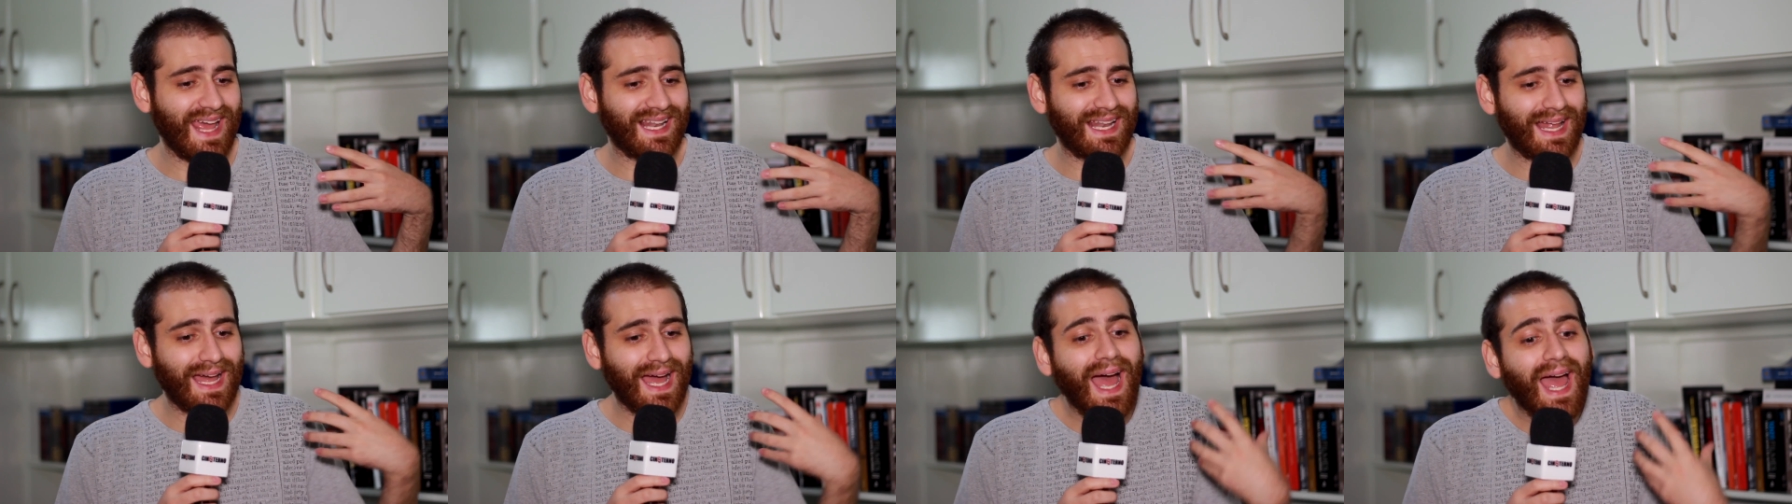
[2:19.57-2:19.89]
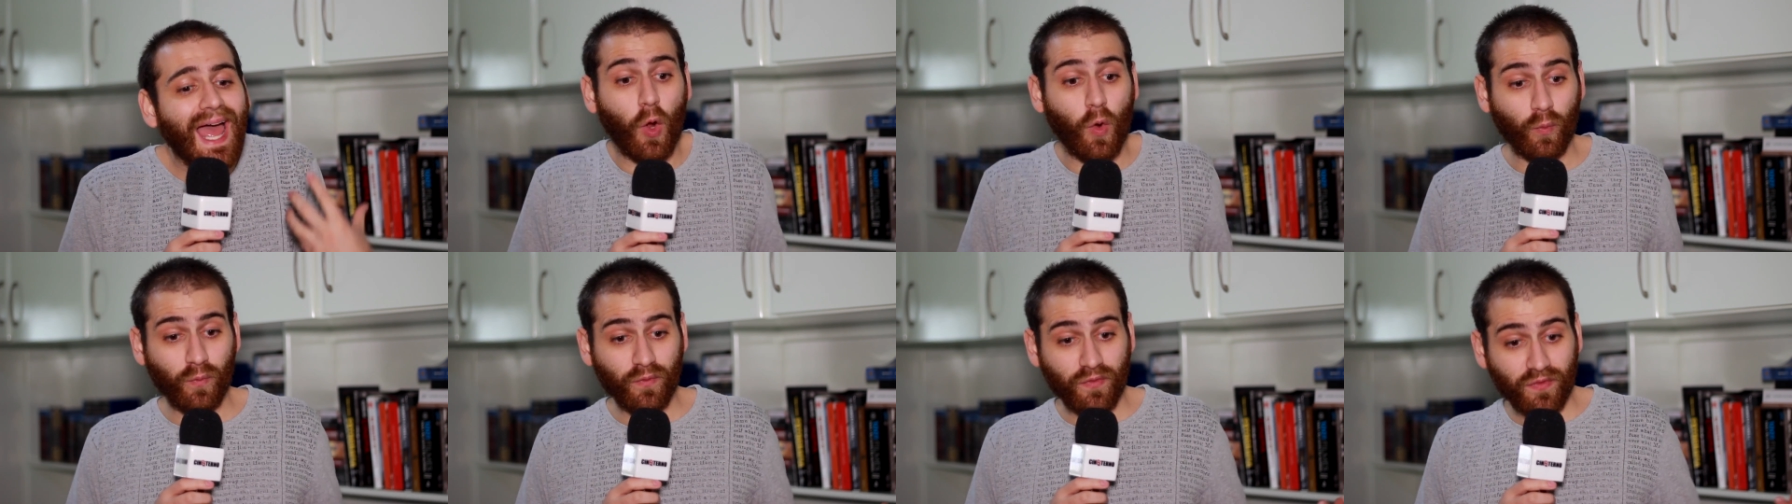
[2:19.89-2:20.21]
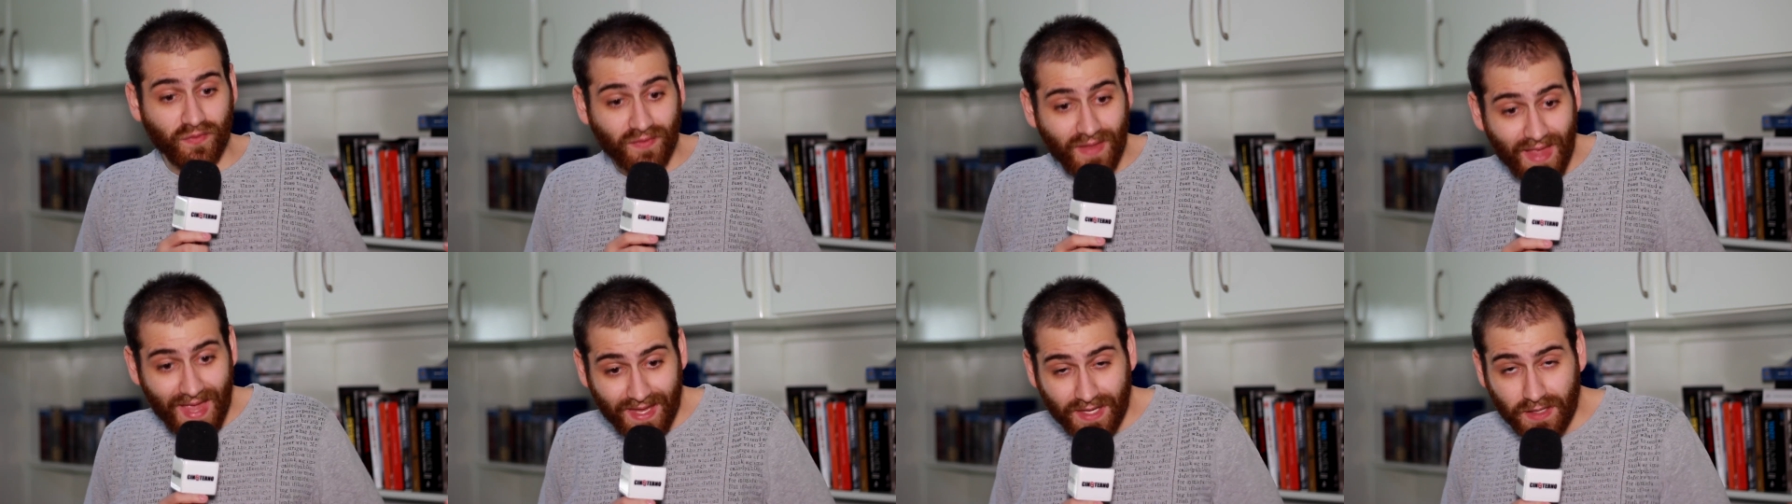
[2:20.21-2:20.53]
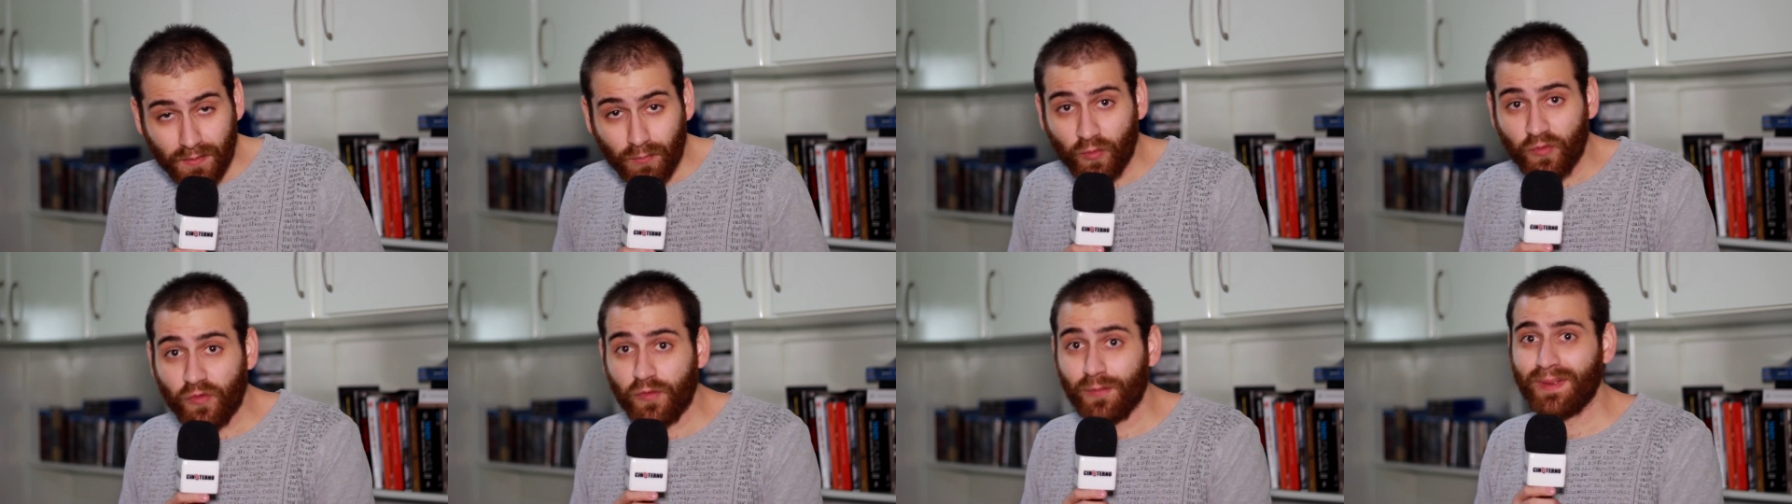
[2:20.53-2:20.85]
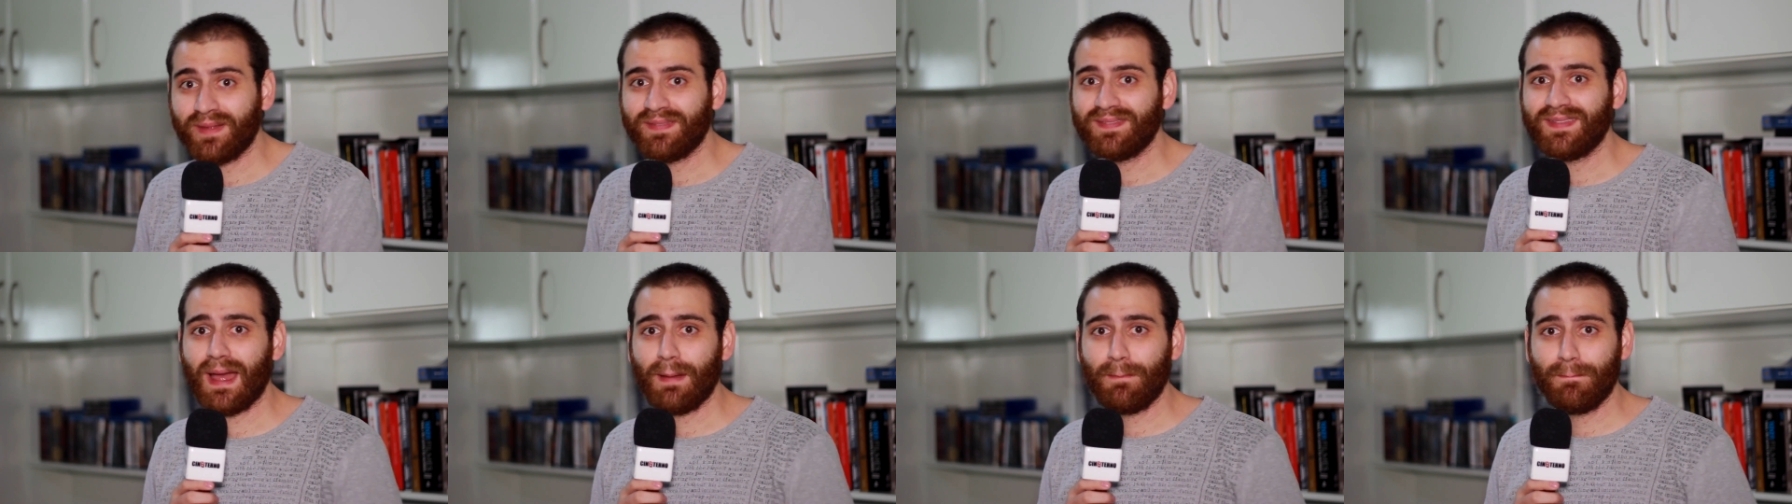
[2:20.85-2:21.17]
ela consegue
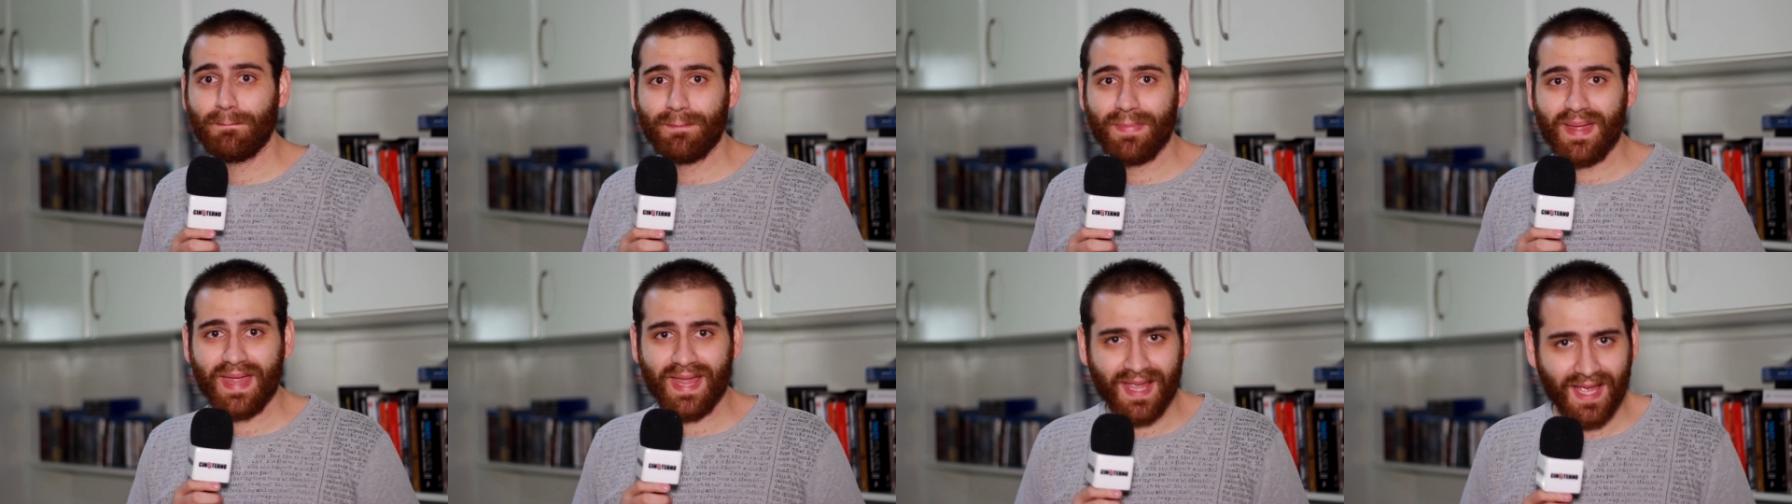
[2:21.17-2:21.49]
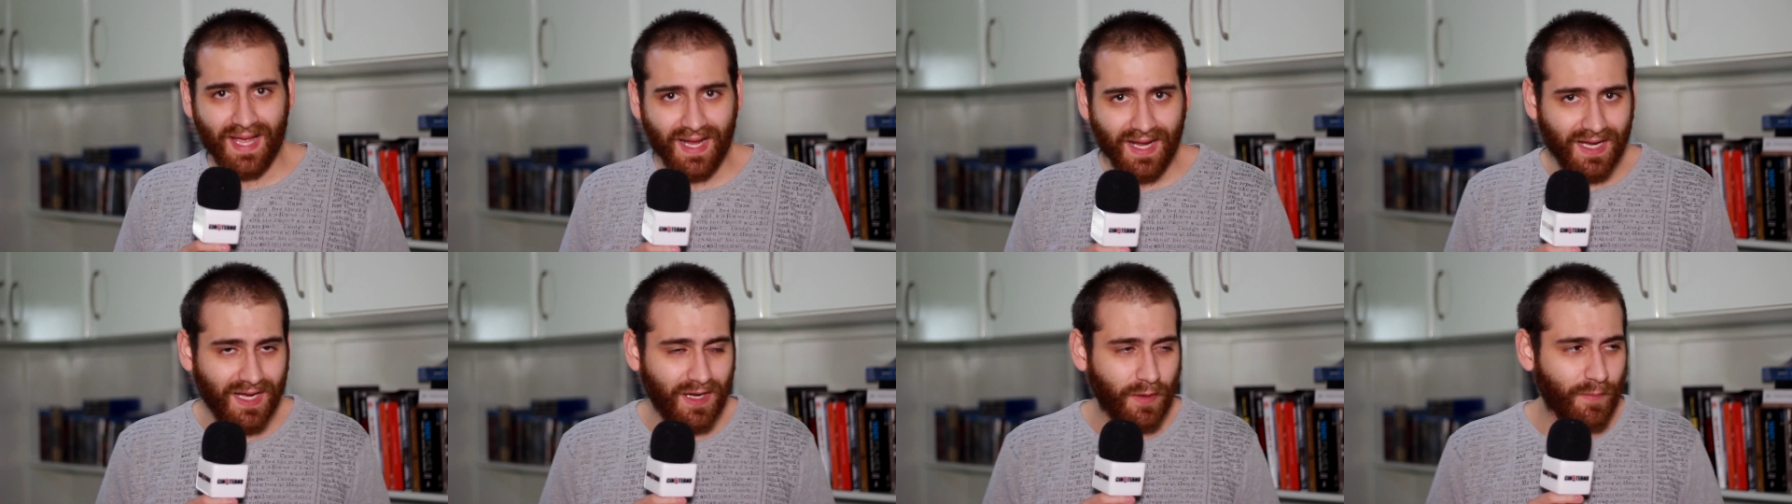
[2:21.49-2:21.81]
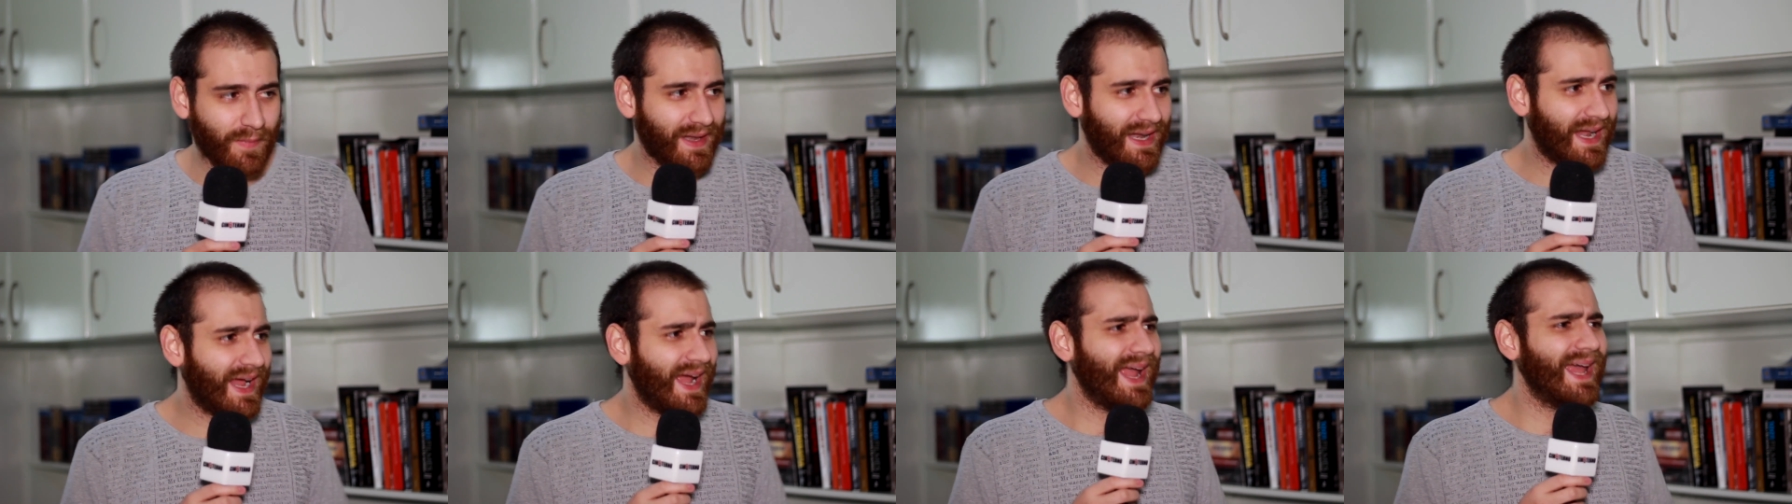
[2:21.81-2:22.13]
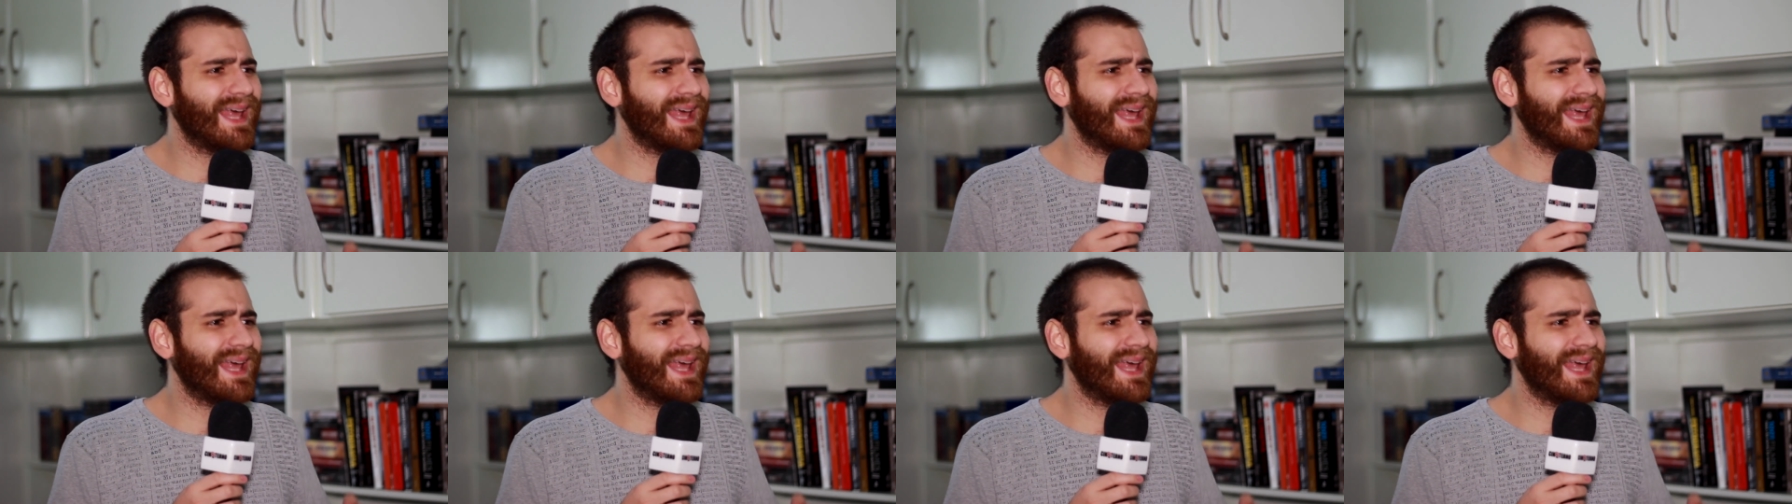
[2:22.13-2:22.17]
movimentar bem a câmera,